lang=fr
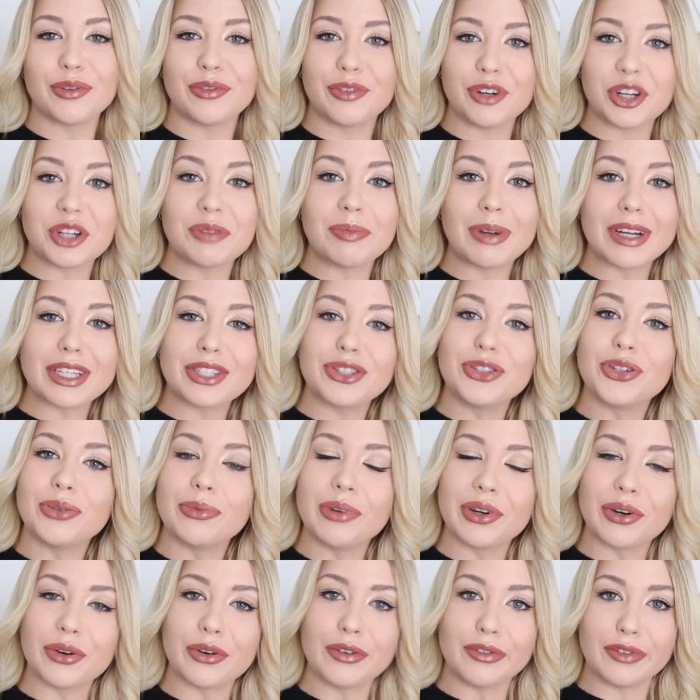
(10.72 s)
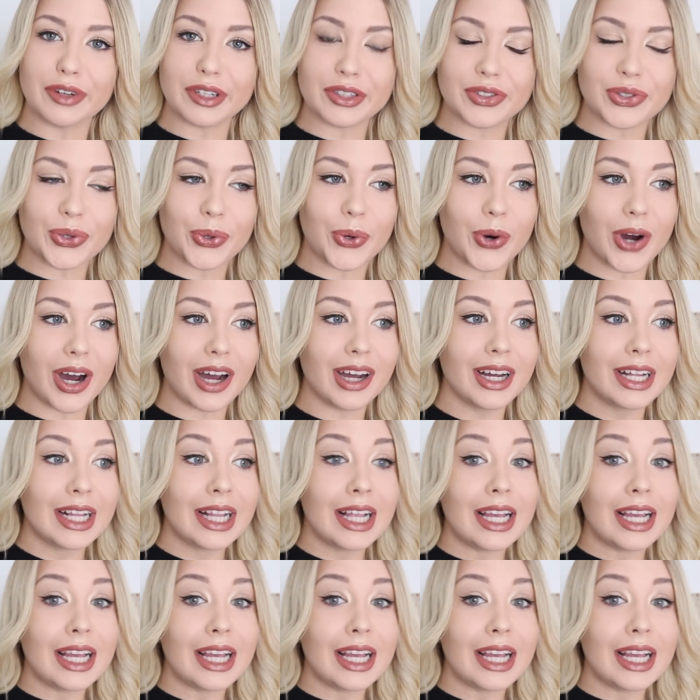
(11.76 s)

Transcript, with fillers: vlog mars numéro 23.